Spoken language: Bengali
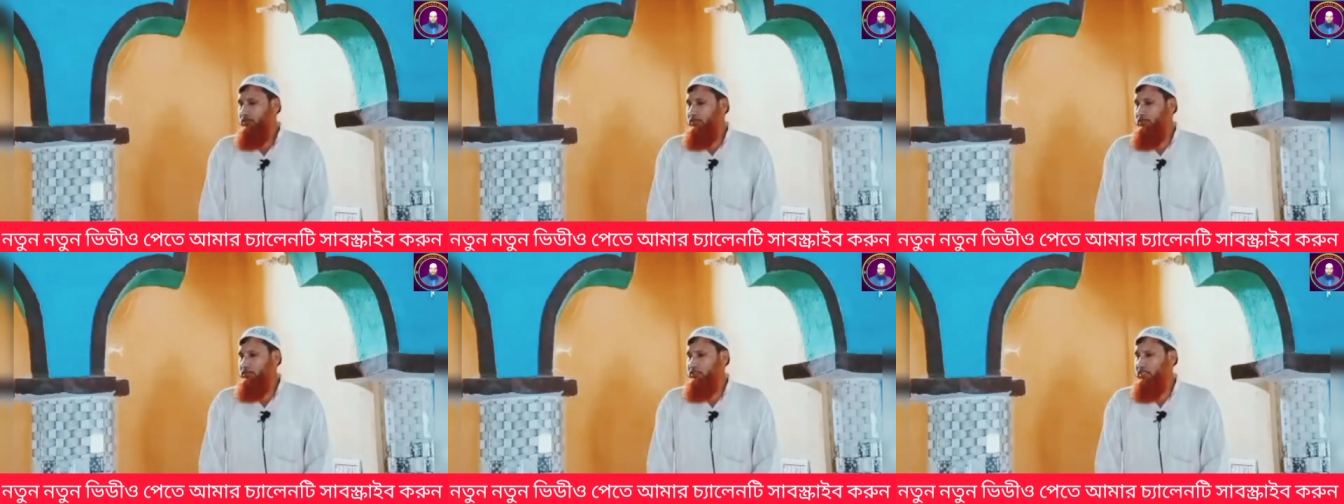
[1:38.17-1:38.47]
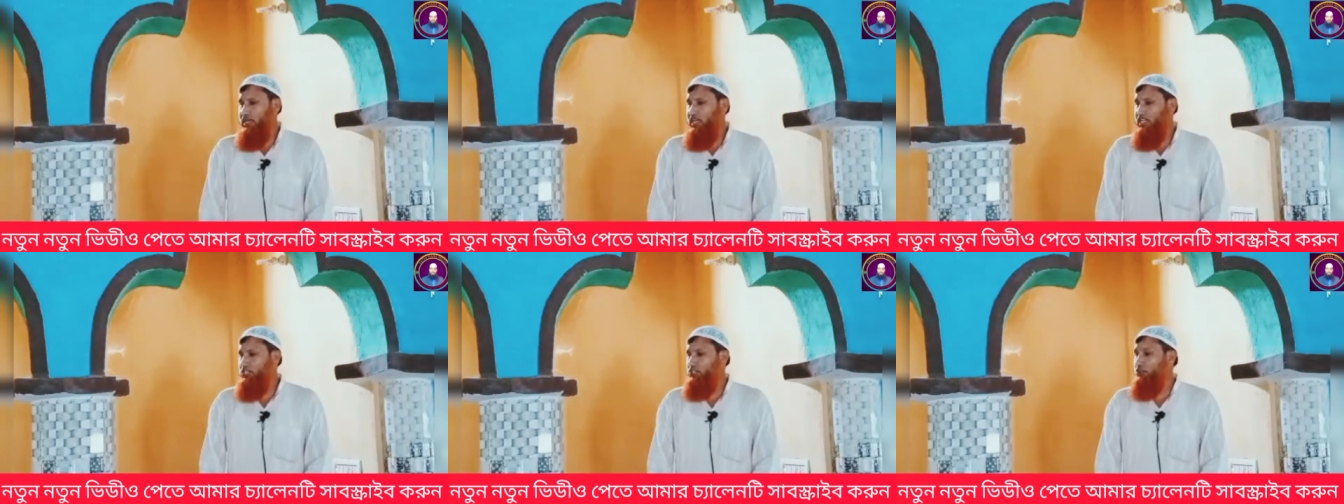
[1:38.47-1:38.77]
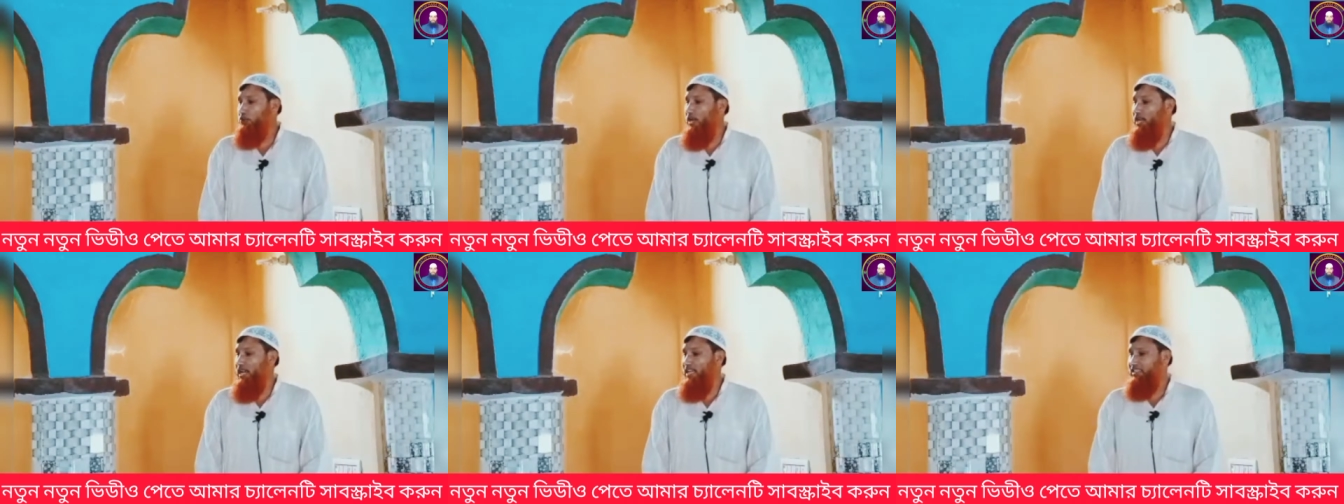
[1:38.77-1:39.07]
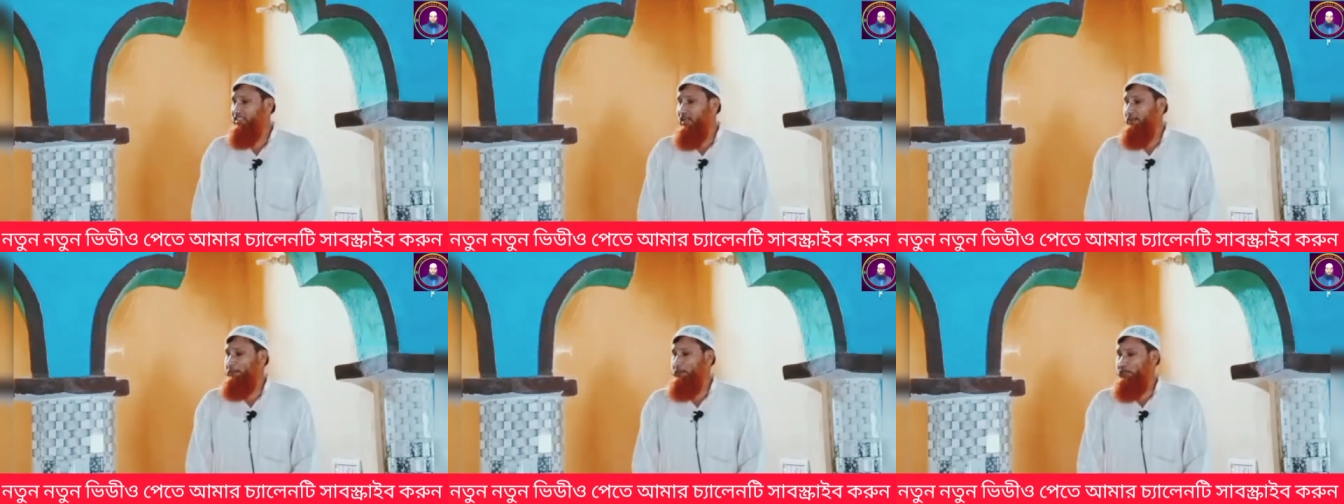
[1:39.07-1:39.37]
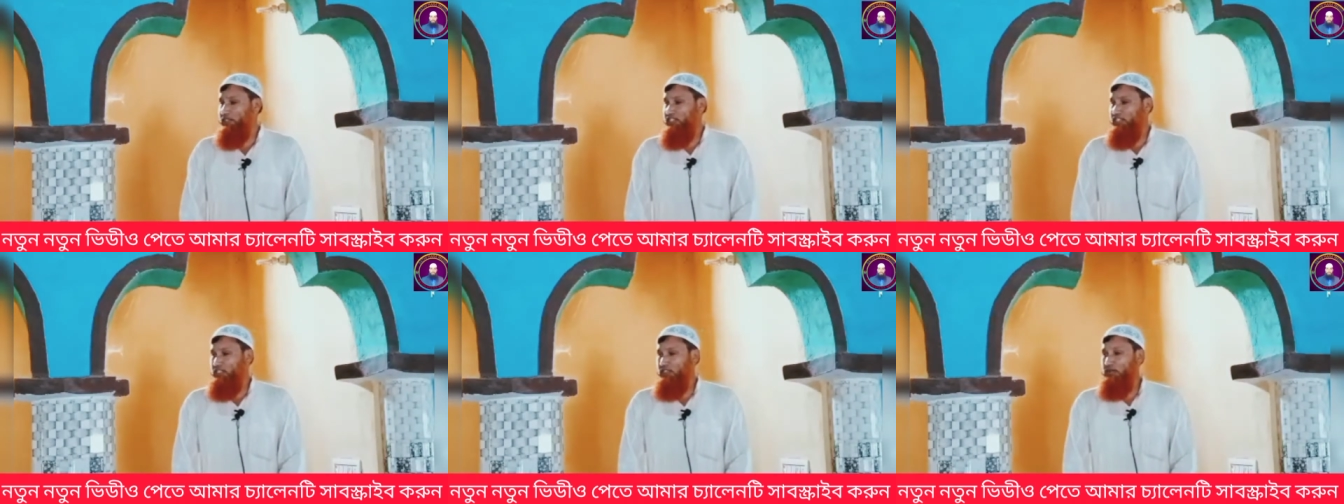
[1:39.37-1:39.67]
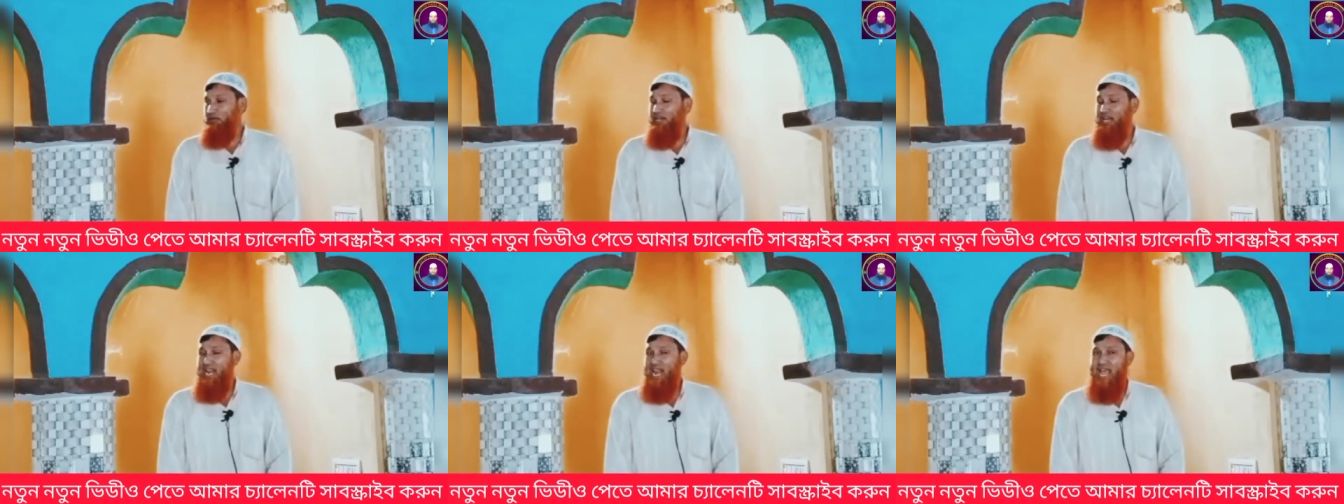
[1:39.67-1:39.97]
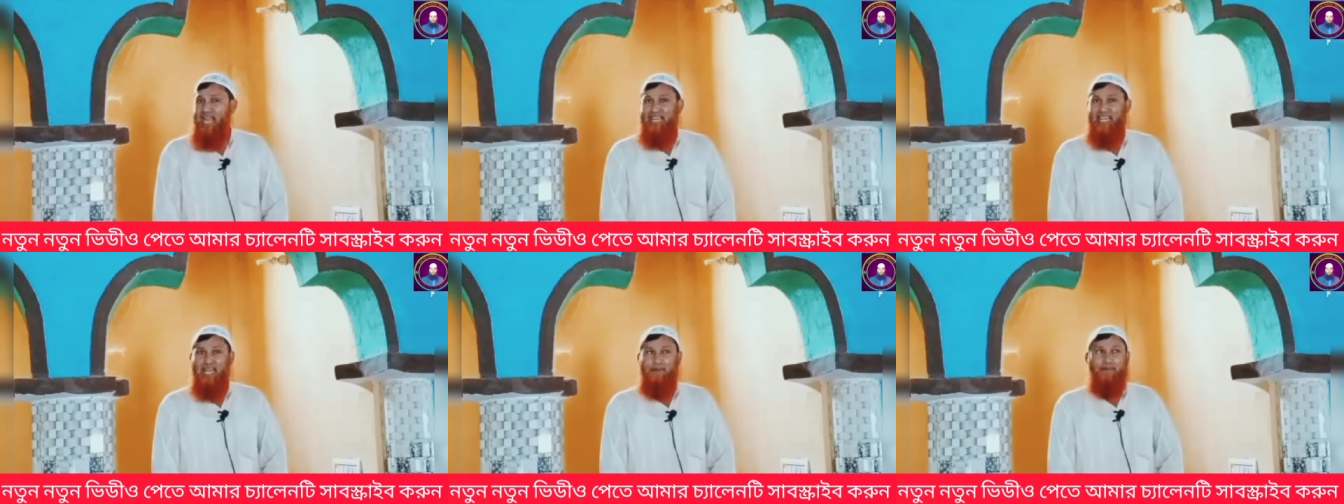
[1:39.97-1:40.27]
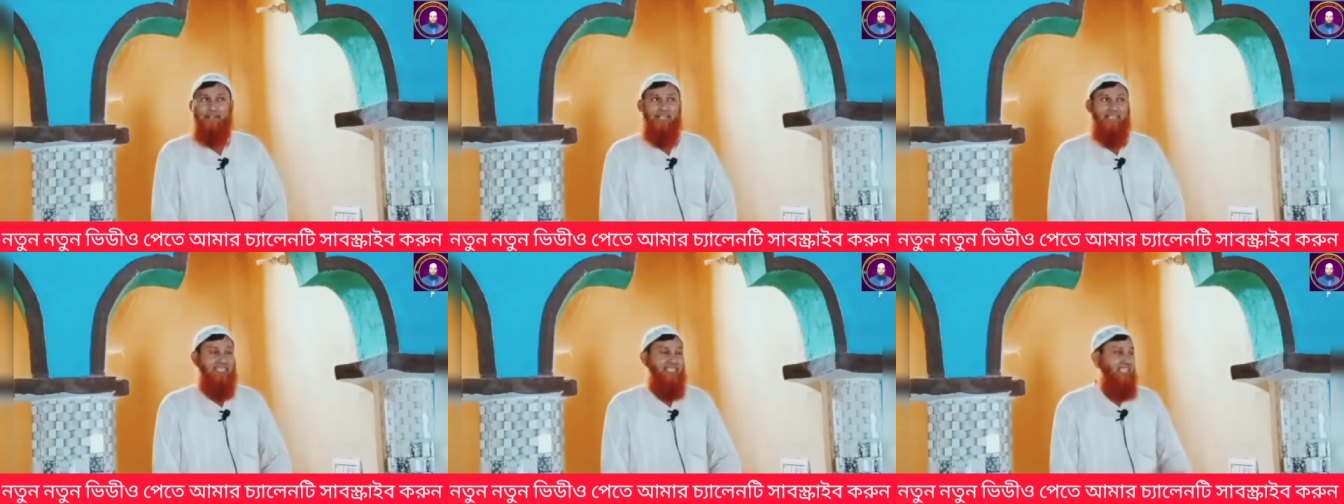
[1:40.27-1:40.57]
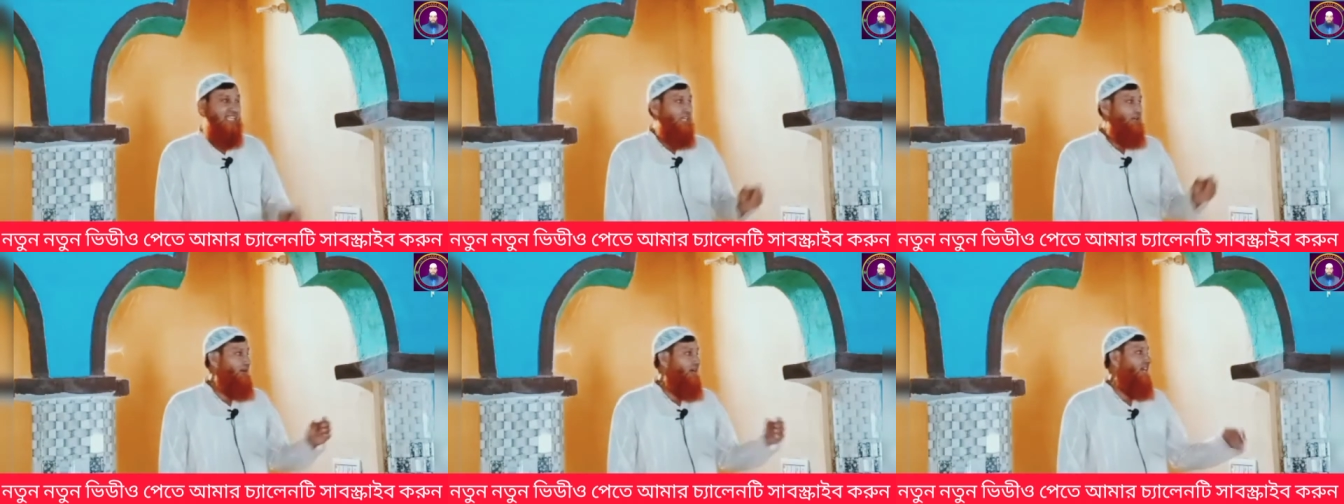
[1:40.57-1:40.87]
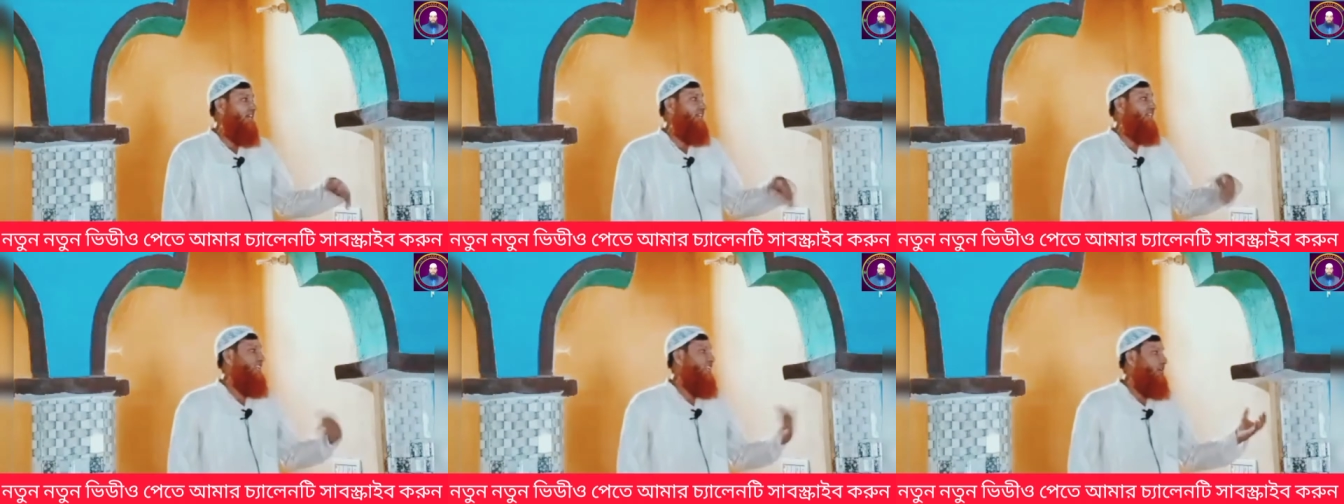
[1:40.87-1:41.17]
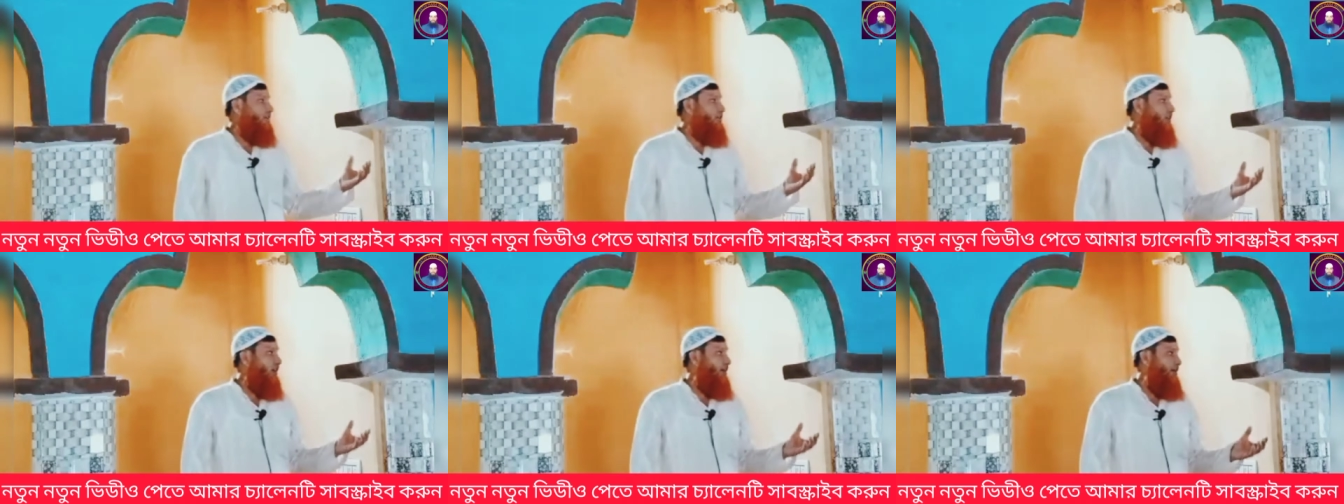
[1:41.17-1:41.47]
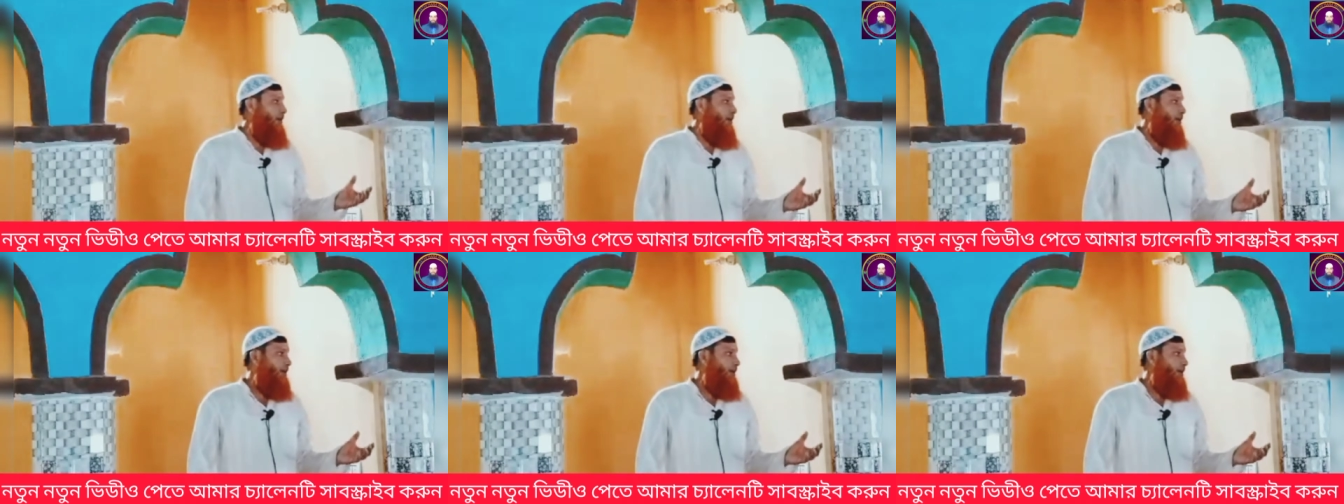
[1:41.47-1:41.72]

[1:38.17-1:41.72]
তাহলে সলাদটা প্রতিষ্ঠিত করার আগে আমরা কি করে ঠিক করব